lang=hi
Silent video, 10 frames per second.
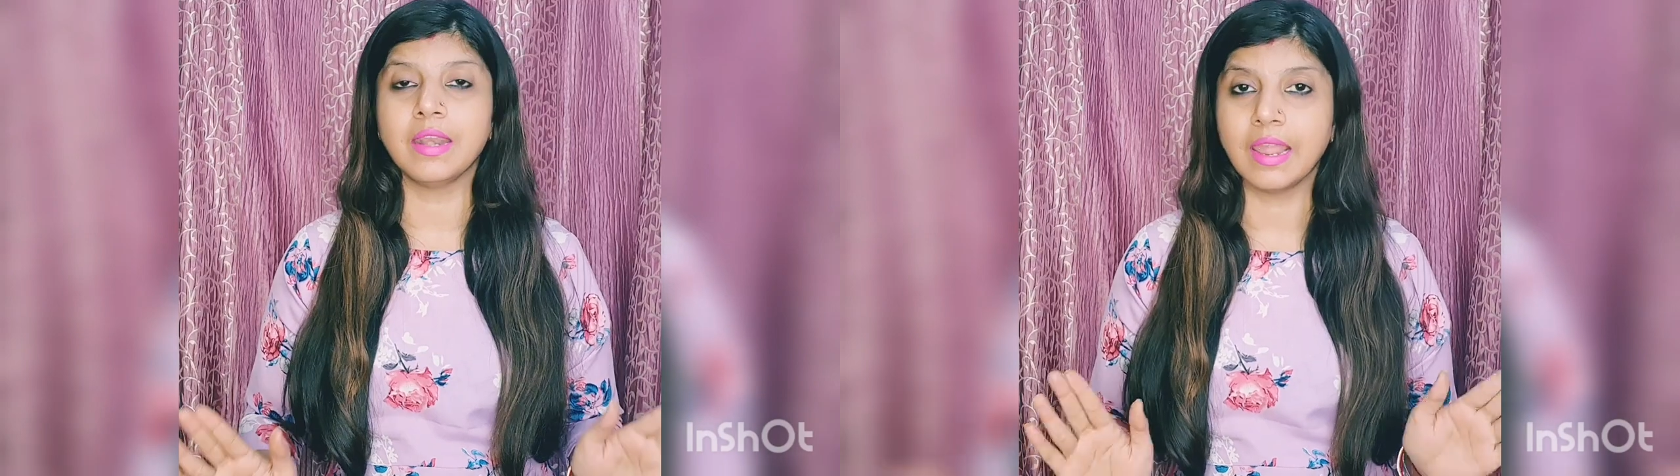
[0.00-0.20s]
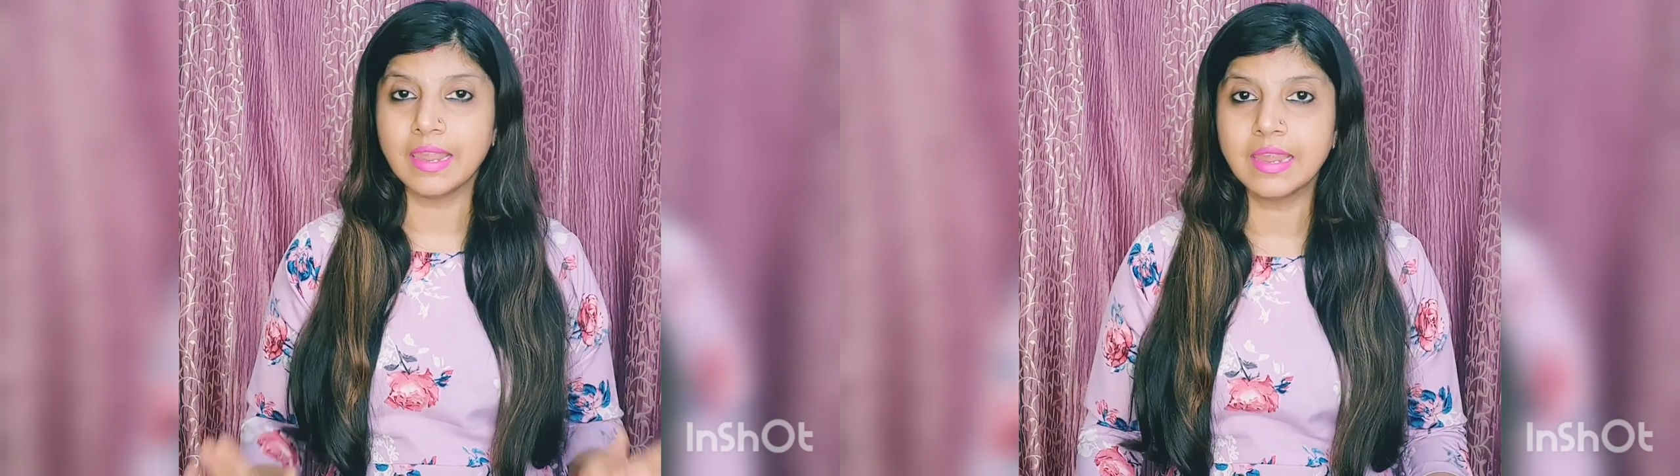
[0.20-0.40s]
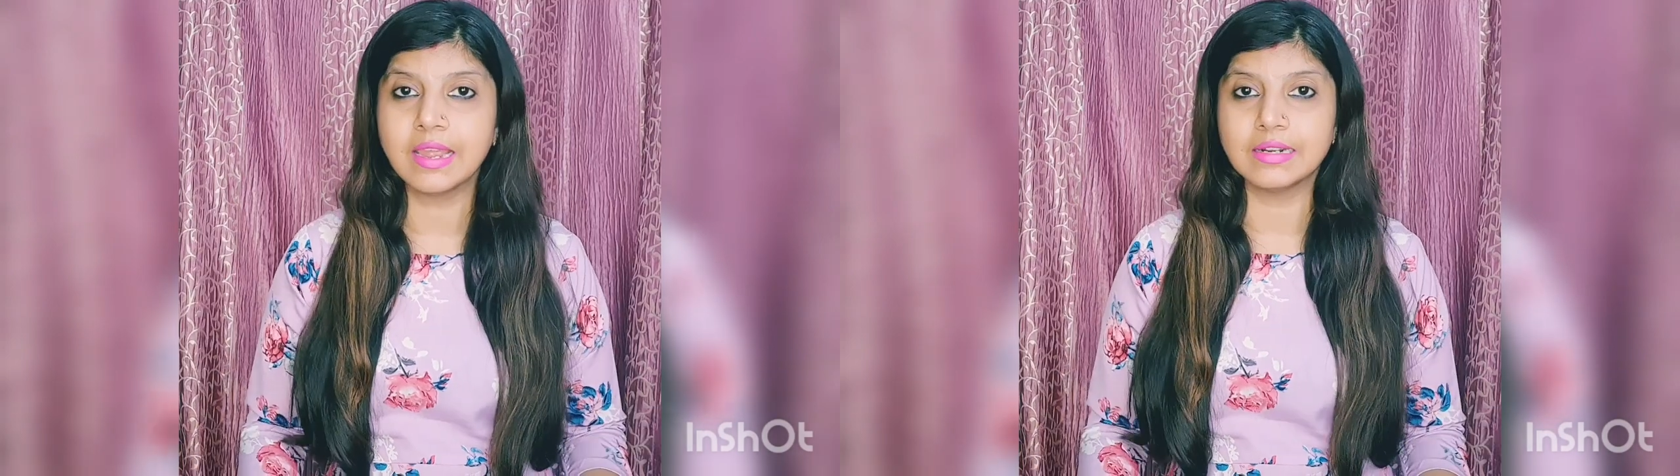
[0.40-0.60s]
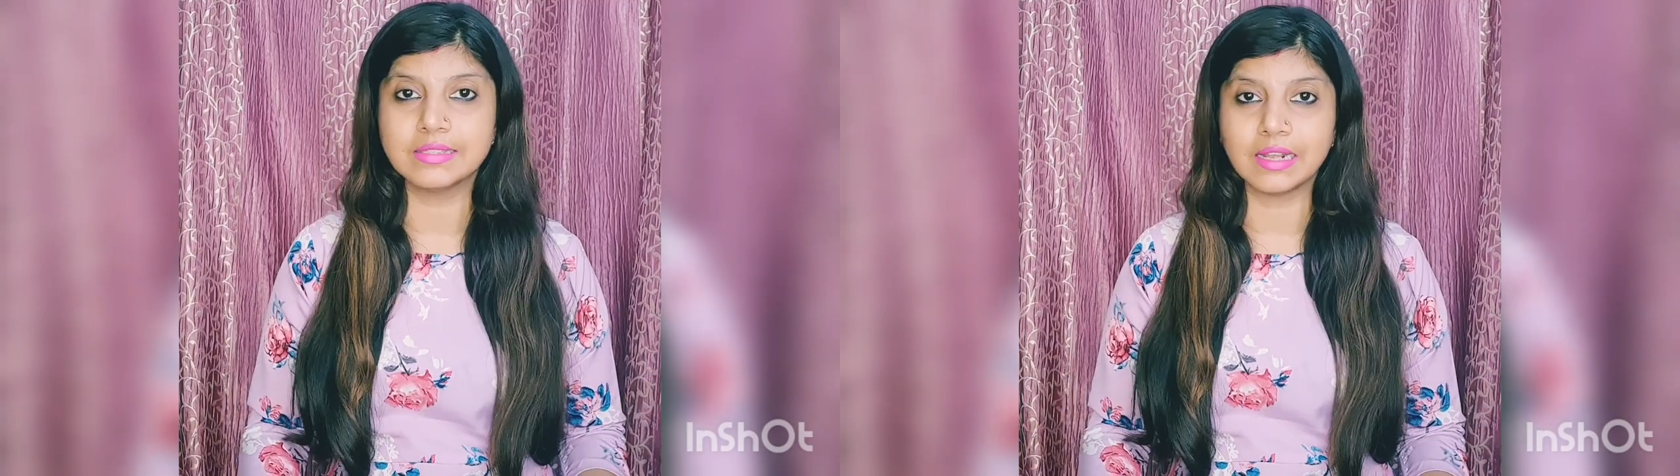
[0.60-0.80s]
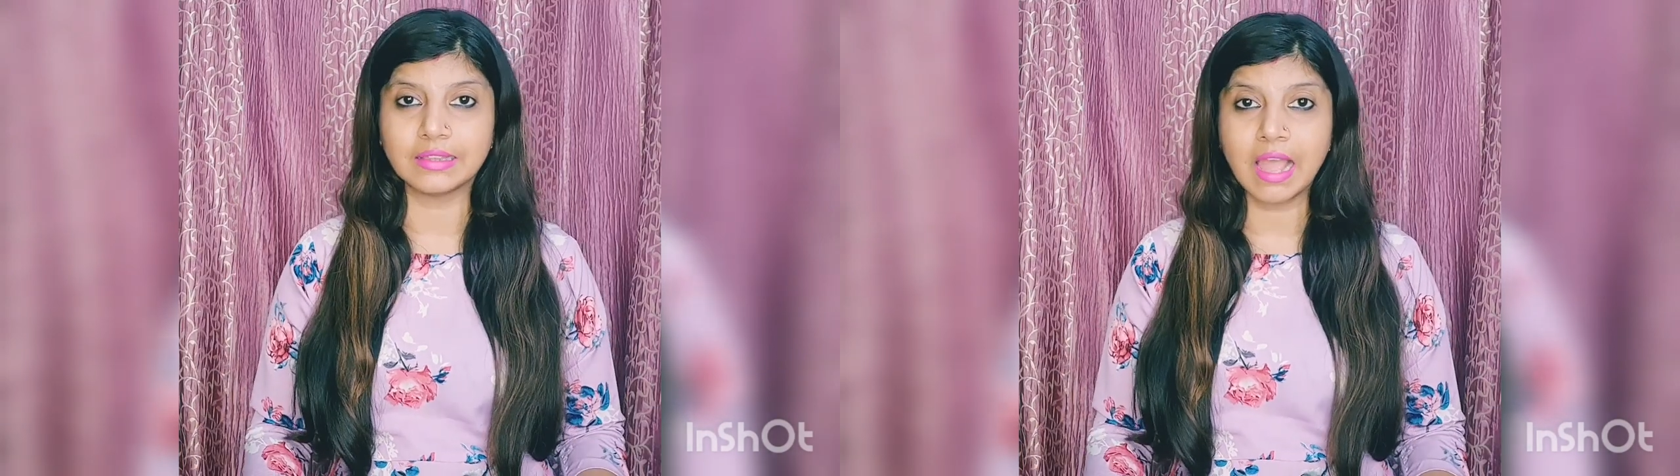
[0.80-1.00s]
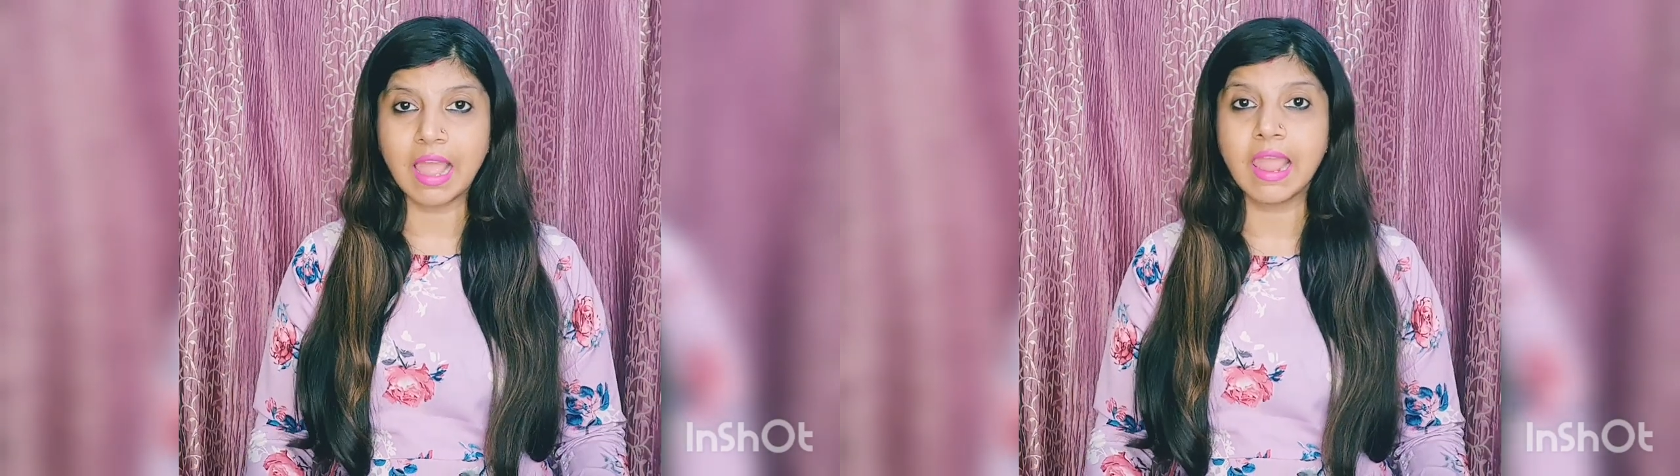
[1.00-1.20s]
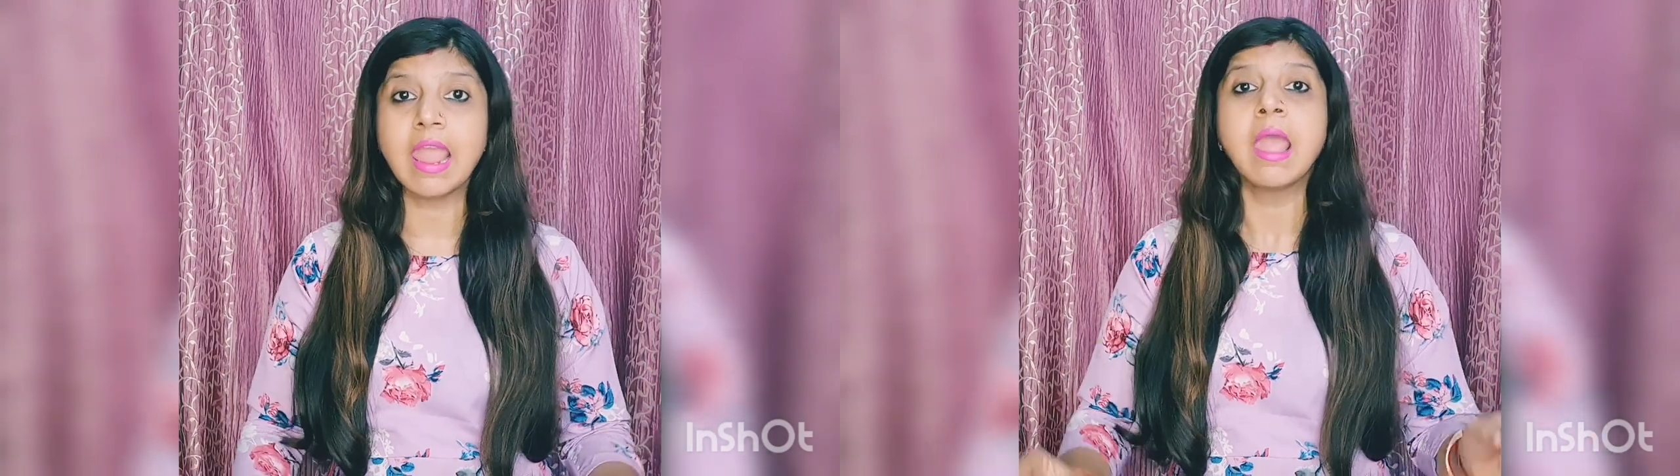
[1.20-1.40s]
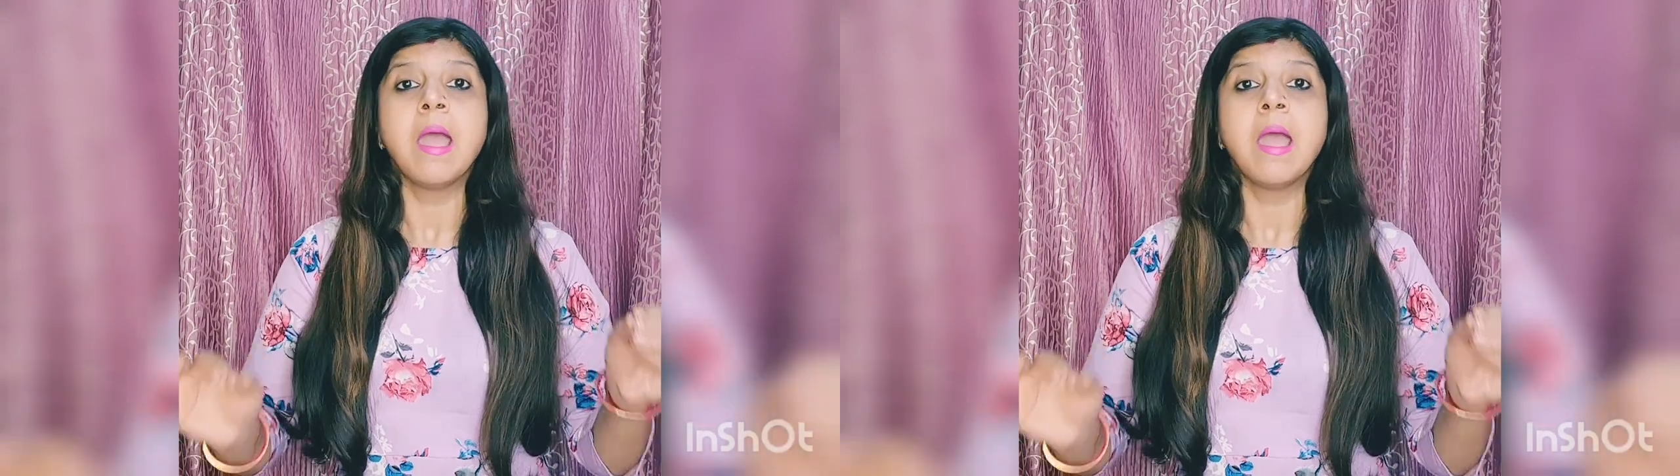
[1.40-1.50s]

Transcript: नहीं कर सकता है